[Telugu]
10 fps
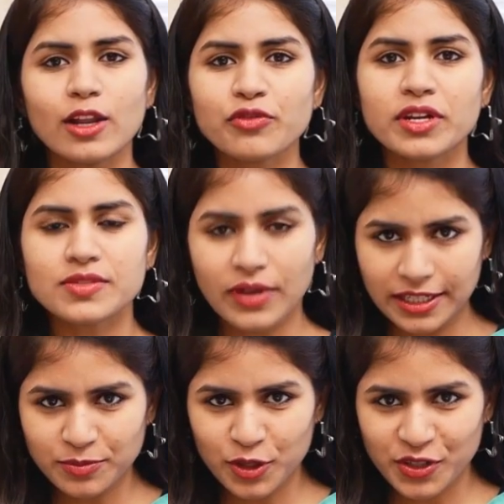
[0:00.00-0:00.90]
వ్యూస్
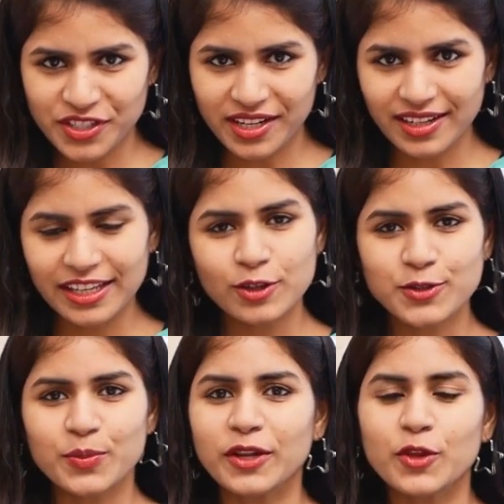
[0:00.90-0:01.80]
వెల్కమ్ టు అవర్ ఛానల్ ఈ
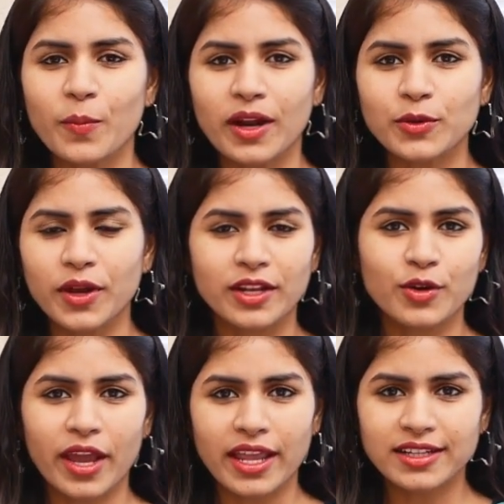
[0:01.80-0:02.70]
రోజు మనతో పాటు
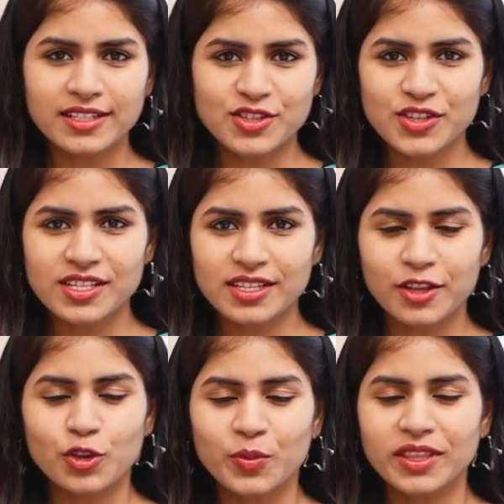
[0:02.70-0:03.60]
ఎన్నో క్యారెక్టర్స్ చేసి
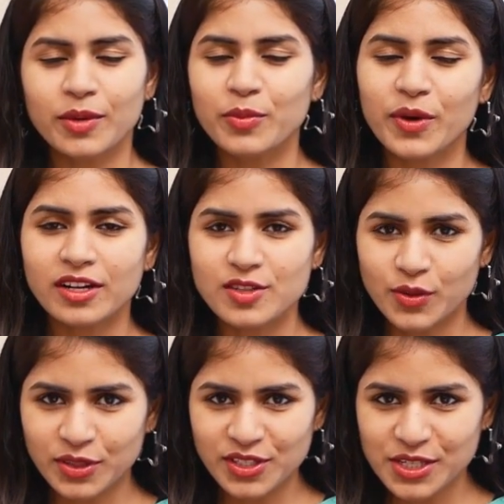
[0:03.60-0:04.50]
ఎంతో మంది అభిమానులు
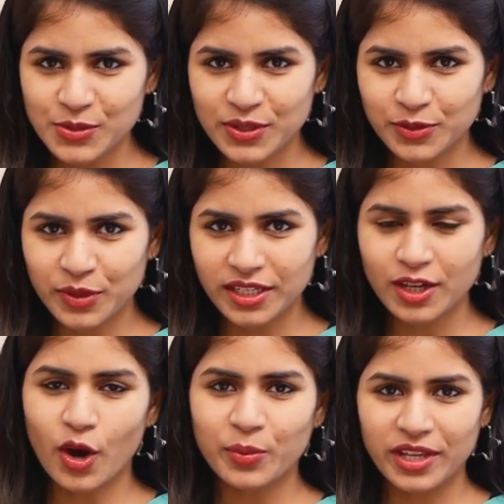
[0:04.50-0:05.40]
సొంతం చేసుకున్నటువంటి
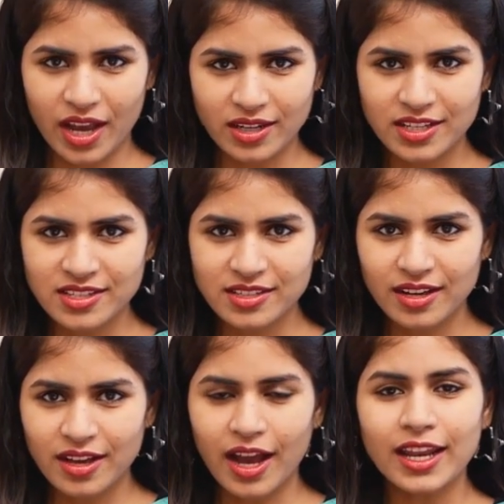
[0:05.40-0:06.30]
కామెడీ ఆర్టిస్ట్
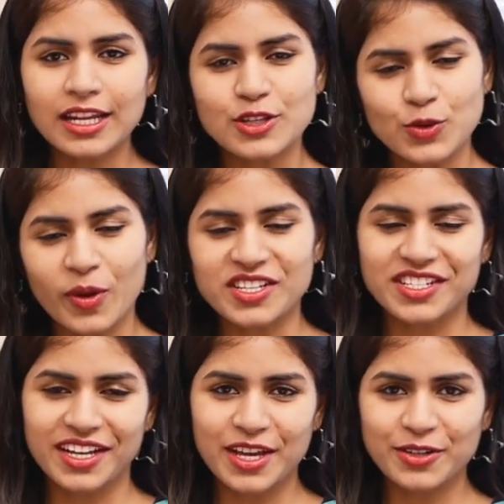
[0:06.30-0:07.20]
అల్లరి
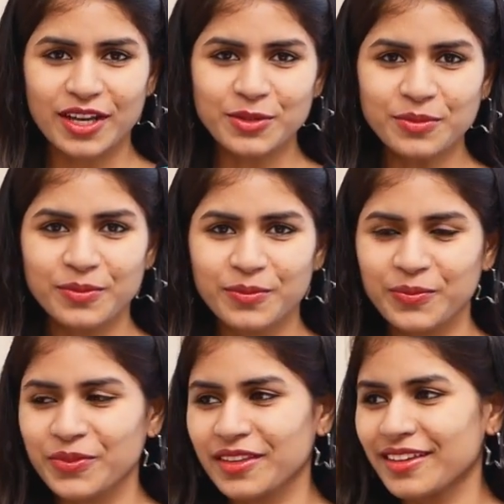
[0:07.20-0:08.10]
సుభాష్ని గారు ఉన్నారు
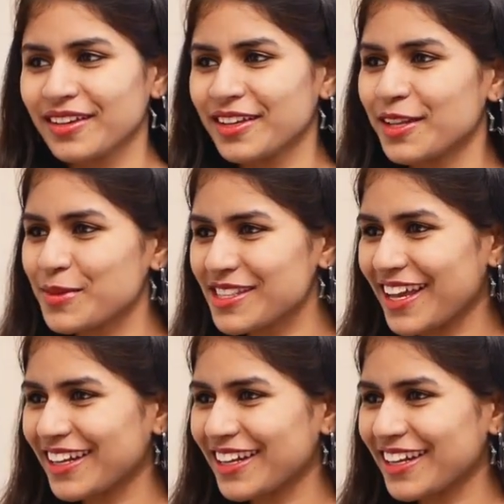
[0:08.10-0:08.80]
నమస్తే